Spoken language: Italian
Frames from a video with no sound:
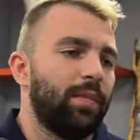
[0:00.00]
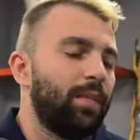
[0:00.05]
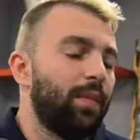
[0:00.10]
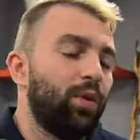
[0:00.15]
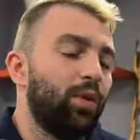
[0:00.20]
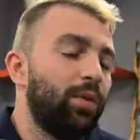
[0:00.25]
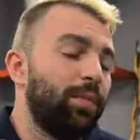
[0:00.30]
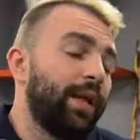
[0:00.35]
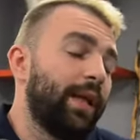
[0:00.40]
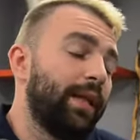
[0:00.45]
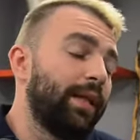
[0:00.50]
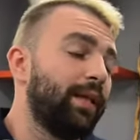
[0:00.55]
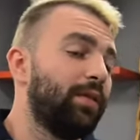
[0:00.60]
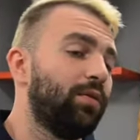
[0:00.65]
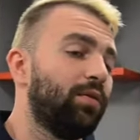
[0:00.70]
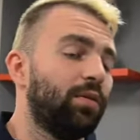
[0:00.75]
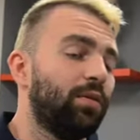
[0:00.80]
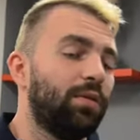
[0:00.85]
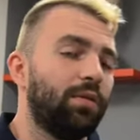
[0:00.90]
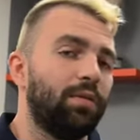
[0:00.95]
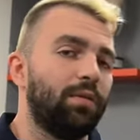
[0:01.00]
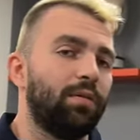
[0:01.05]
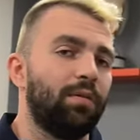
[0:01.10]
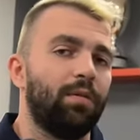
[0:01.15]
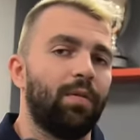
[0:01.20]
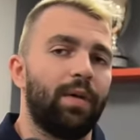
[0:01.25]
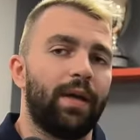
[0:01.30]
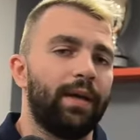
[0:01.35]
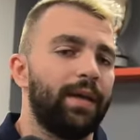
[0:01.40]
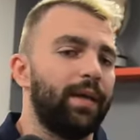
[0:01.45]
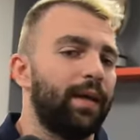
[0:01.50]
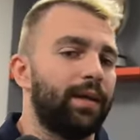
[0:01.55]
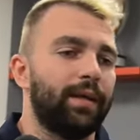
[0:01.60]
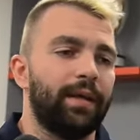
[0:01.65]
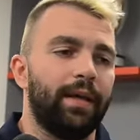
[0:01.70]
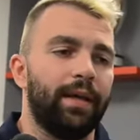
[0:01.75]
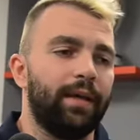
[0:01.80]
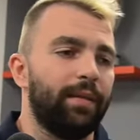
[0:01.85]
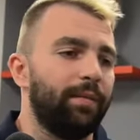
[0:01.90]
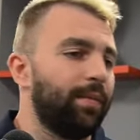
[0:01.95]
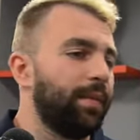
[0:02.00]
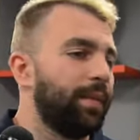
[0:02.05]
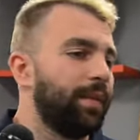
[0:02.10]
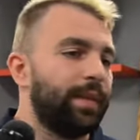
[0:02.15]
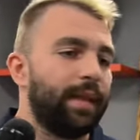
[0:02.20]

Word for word: lui mi ha detto guarda che in